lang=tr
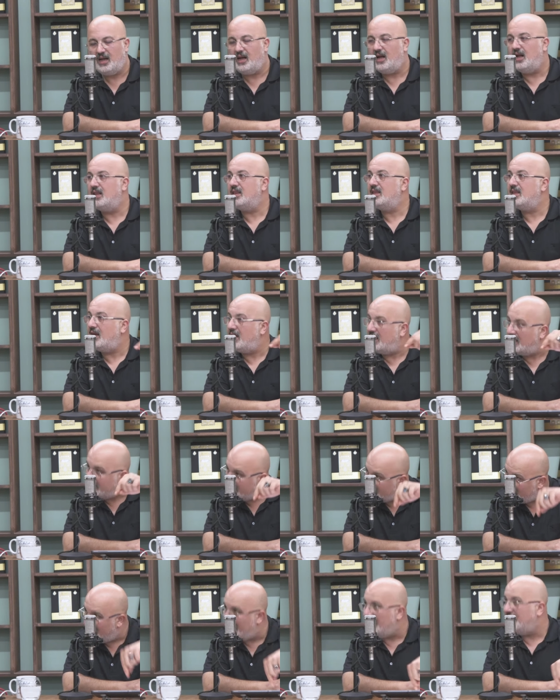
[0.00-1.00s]

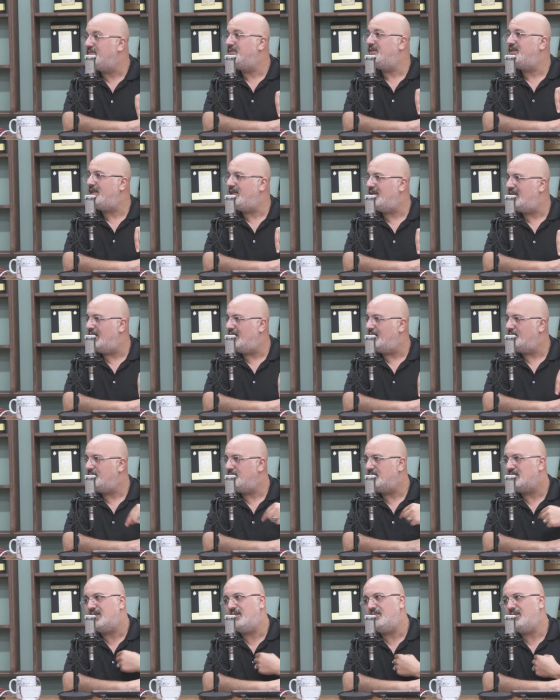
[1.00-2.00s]
Allah'ın emriyle
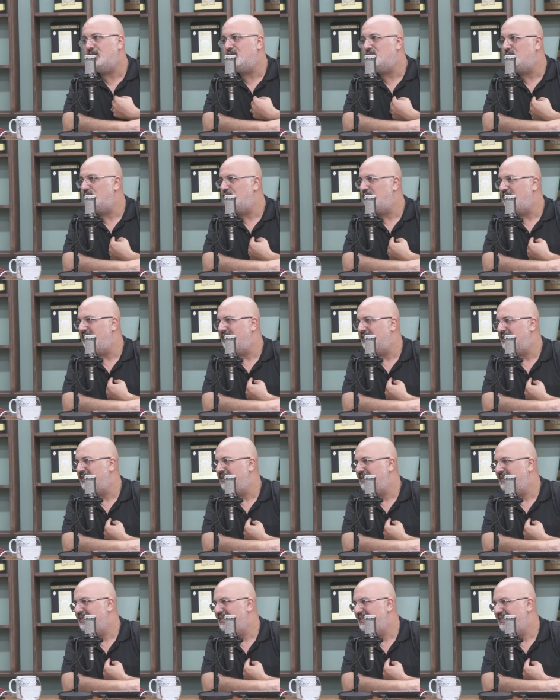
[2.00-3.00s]
bize mecburidir.